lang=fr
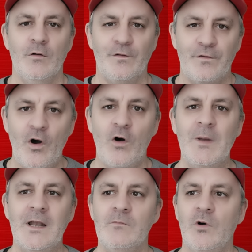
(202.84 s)

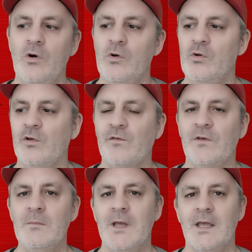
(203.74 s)
Formellement, le
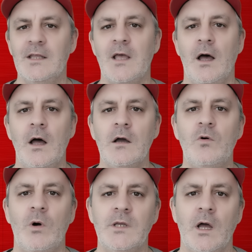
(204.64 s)
film est
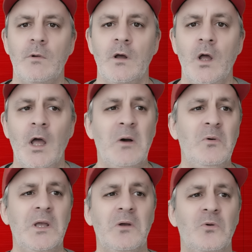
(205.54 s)
incroyable.
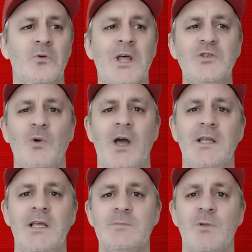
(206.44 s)
Oui, le
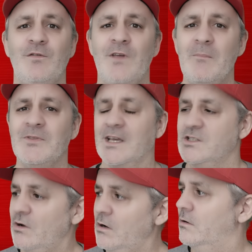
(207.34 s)
naturalisme, mais ferme ta
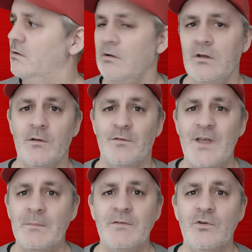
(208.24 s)
gueule.
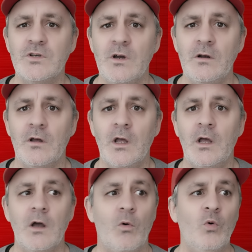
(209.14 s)
Fermez vos gueules.
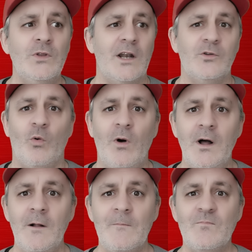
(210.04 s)
On a le
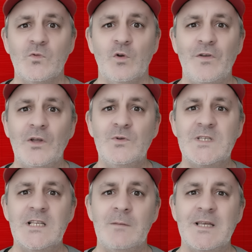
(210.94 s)
droit de faire du
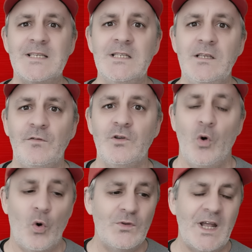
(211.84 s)
cinéma signifiant,
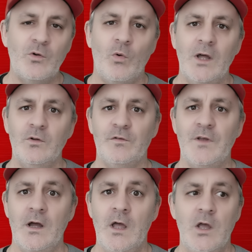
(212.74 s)
on a le droit de
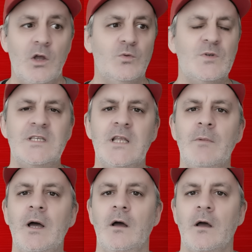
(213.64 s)
faire du
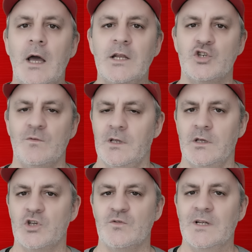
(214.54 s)
cinéma, allez, je
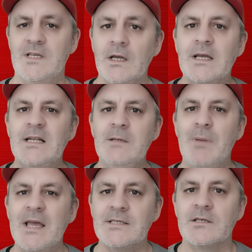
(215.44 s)
vais, le dire,
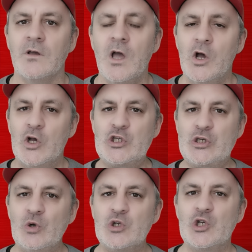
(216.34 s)
clipesque,
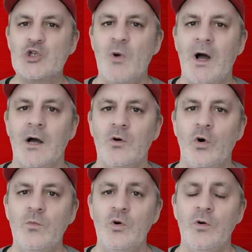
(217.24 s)
sans que ce soit un
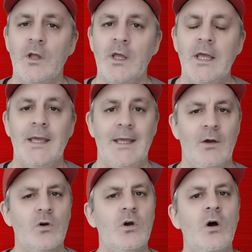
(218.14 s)
gros mot. Et
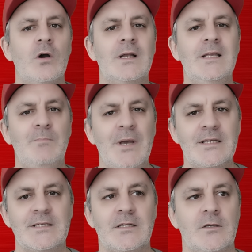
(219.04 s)
encore,
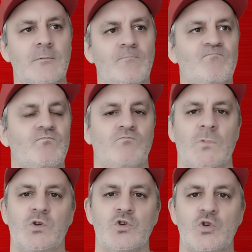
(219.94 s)
clipesque,
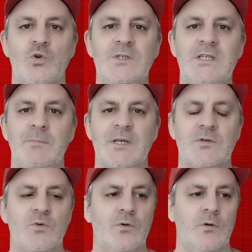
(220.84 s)
je le dis parce
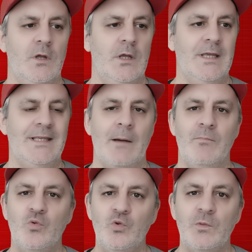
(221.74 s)
que il y a
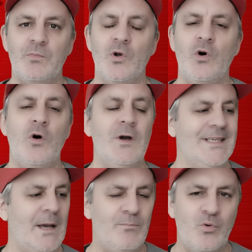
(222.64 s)
beaucoup de plans,
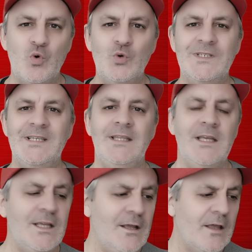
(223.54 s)
il y a beaucoup
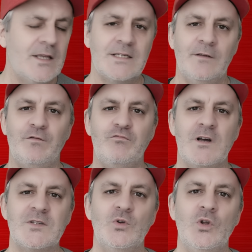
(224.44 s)
d'idées, c'est
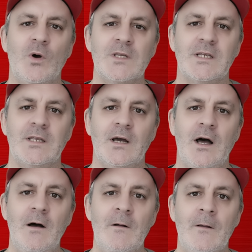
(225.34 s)
foisonnant, etc.
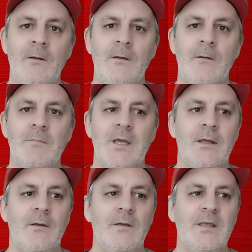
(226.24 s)

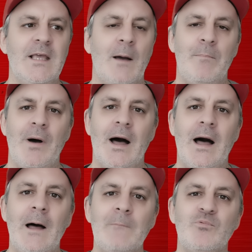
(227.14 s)
Mais il n'y a pas
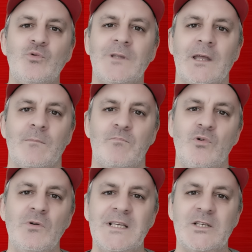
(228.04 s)
un putain de
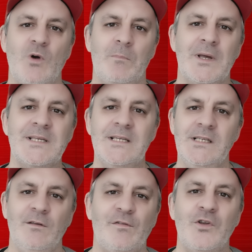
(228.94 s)
plan qui soit pas
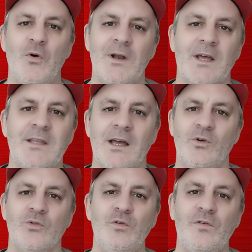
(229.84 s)
signifiant à
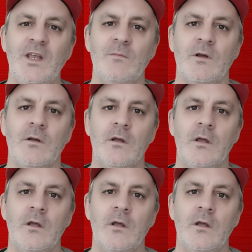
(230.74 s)
l'intérieur du film.